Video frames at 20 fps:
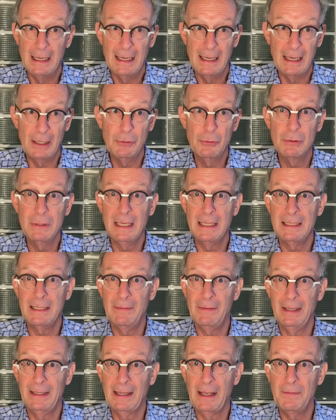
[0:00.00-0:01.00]
Et tout ça, ça
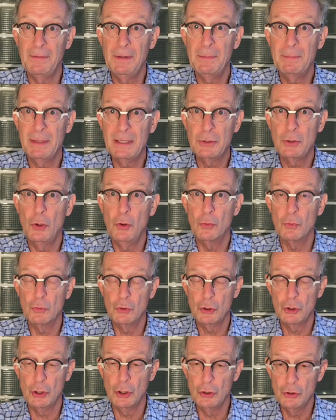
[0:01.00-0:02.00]
va très vite parce qu'on
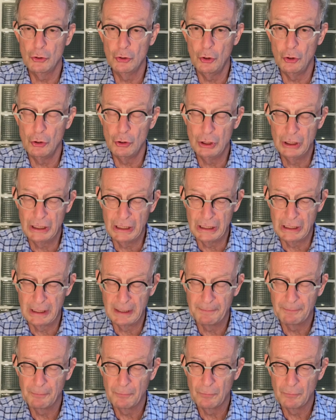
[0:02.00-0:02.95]
change de logique.